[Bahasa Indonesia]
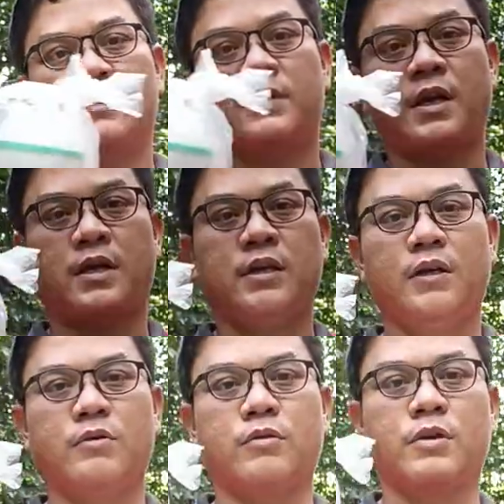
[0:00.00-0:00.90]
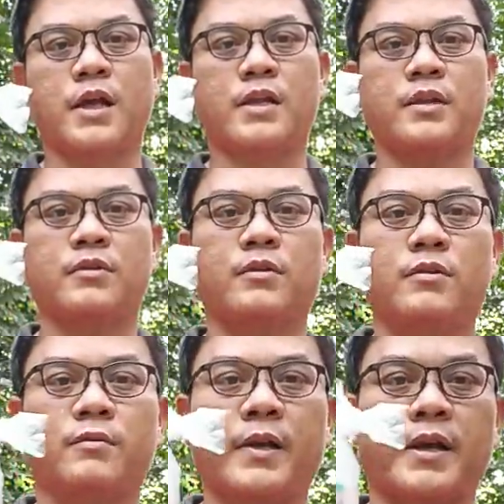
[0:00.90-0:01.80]
Nah, ini ukurannya
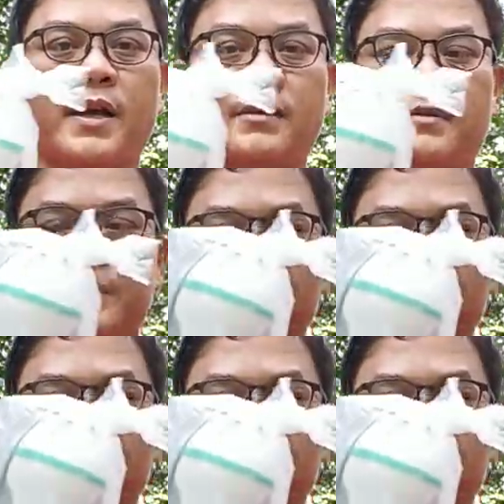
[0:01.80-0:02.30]
tuh lumayan